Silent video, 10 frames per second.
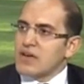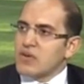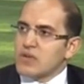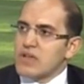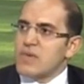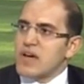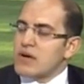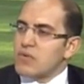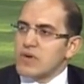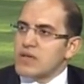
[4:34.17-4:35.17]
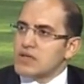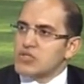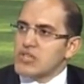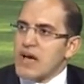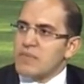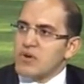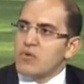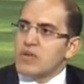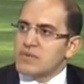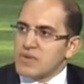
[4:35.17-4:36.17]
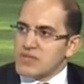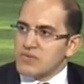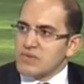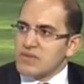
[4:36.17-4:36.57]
اقليمها والشعب هو اللي بيسود